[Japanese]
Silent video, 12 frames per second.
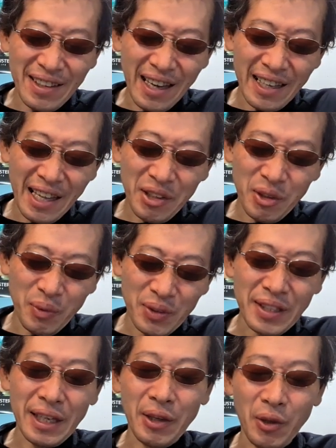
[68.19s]
んであれと思っ
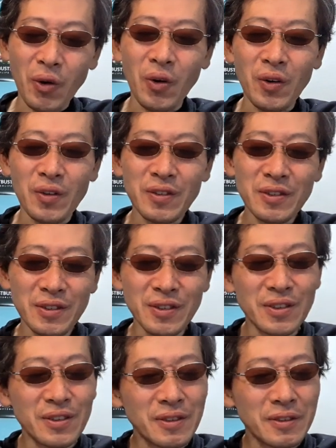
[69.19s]
たけど、う
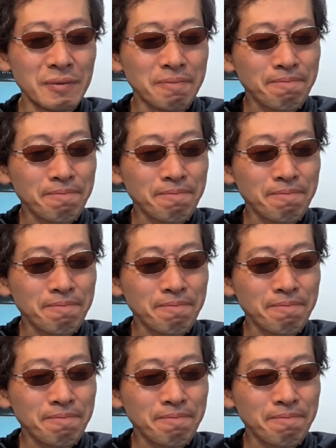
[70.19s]
ん。